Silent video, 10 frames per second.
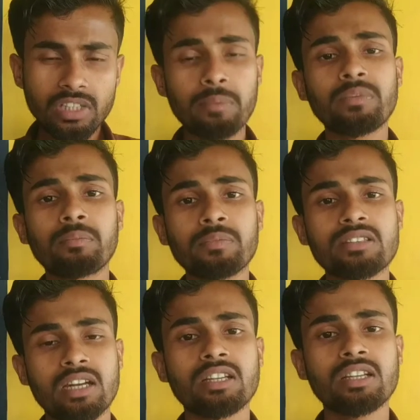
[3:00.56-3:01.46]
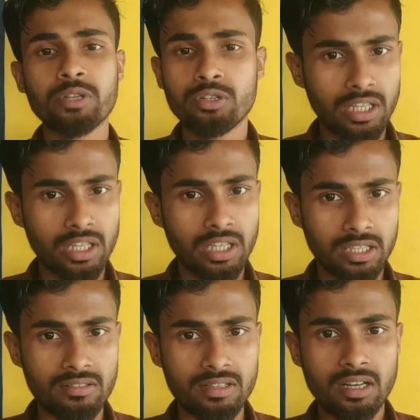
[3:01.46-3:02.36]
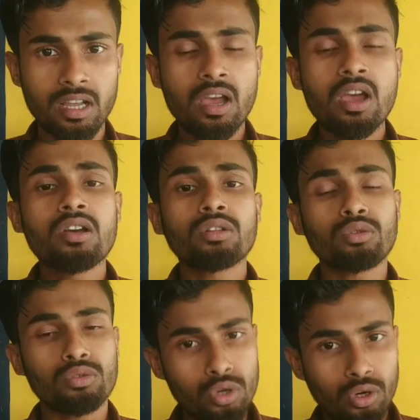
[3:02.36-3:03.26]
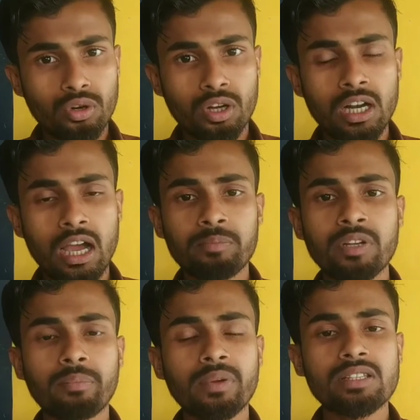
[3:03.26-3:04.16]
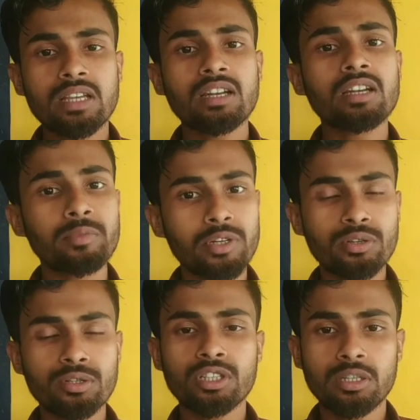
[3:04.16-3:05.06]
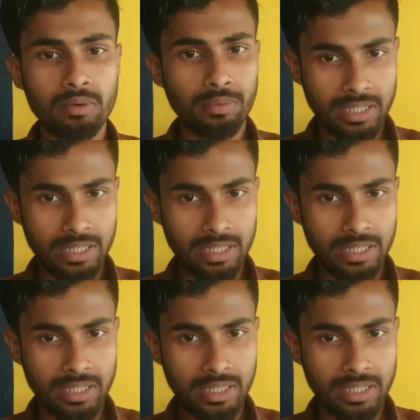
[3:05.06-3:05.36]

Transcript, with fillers: আপনি আপনার চ্যানেলের ভিডিওগুলো দেখতেছেন তো যখন আপনি আপনার চ্যানেলের ভিডিওগুলো এভাবে